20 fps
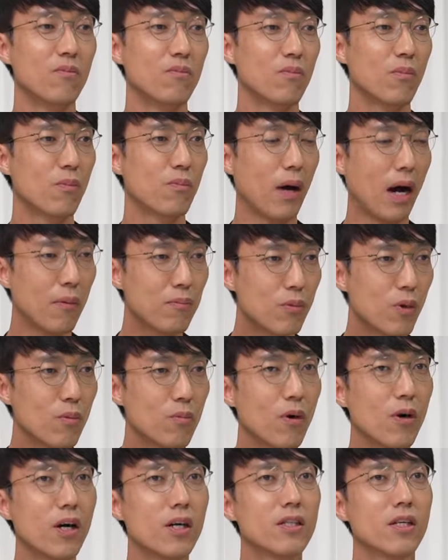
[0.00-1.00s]
뭐 밥도
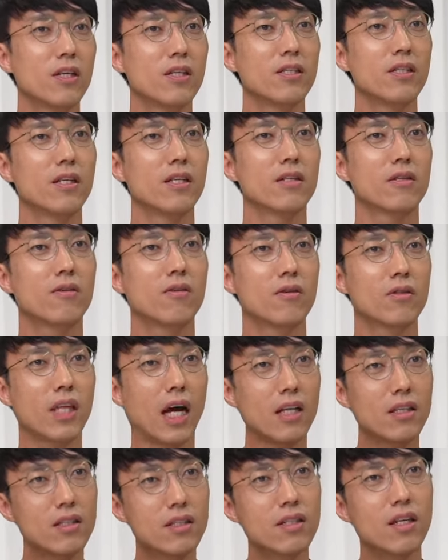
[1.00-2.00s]
먹어야 되는데 그
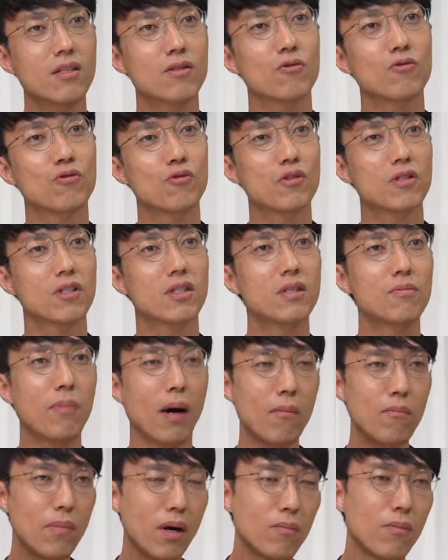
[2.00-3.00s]
단지에서 주는 그
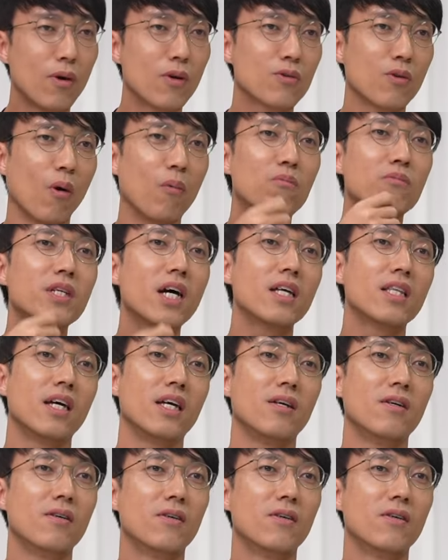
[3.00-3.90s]
밥만 먹을 수 없잖아요.